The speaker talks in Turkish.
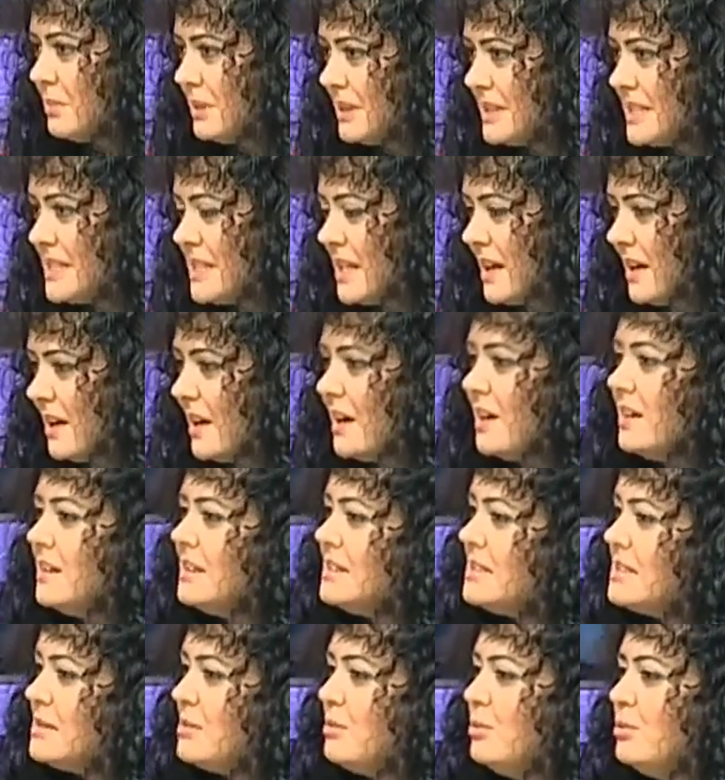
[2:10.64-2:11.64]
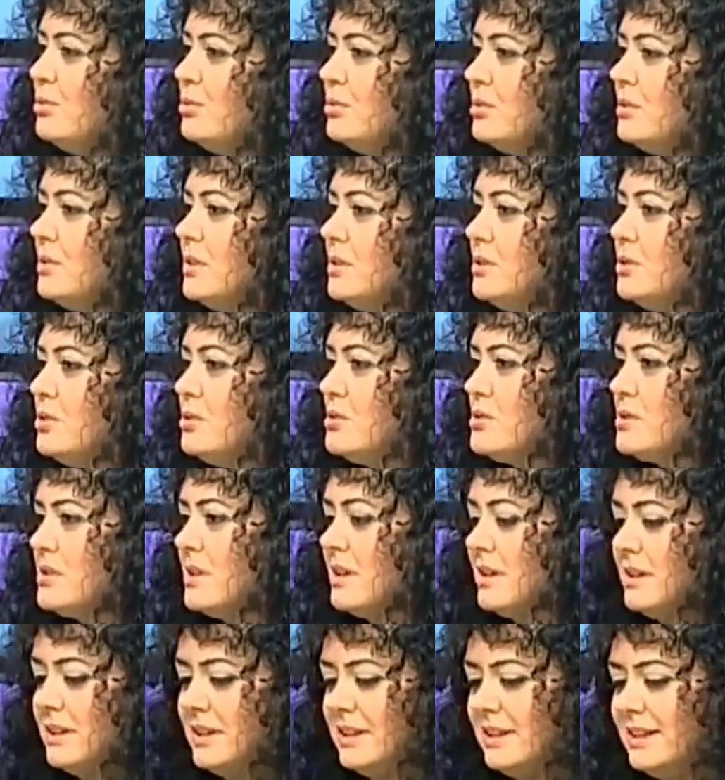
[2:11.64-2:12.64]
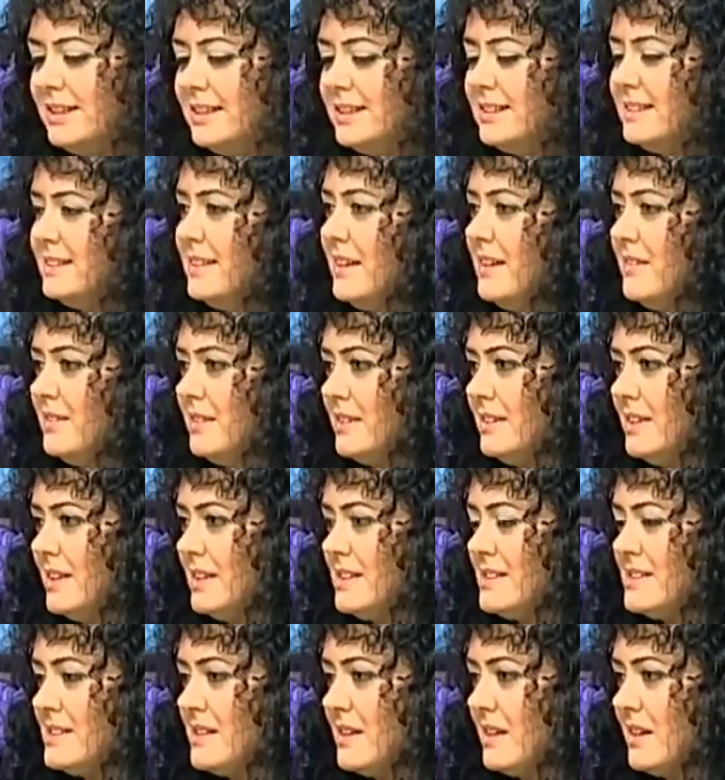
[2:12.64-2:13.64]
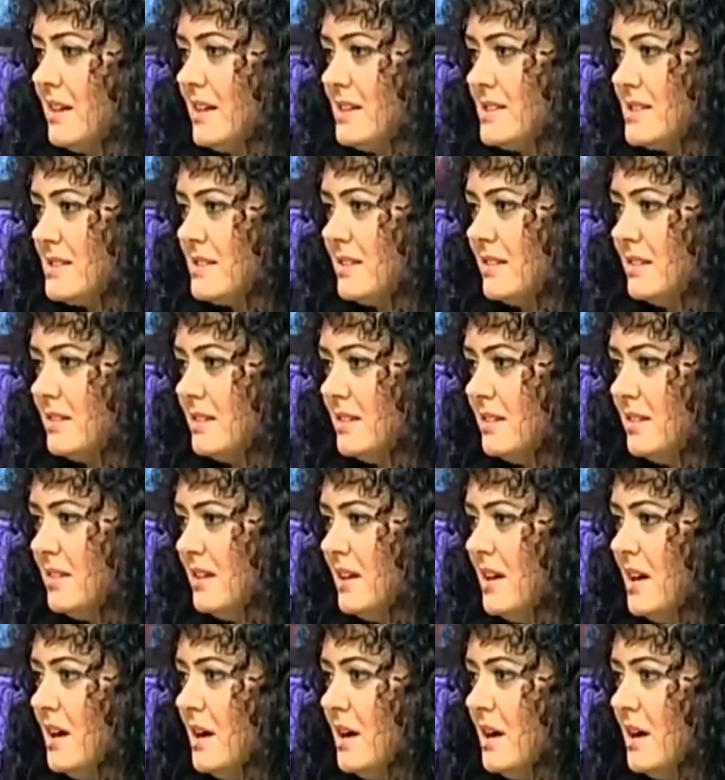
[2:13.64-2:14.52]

birisi eğer insülin kullanıyorsa hani ileri devredeyse hastalığı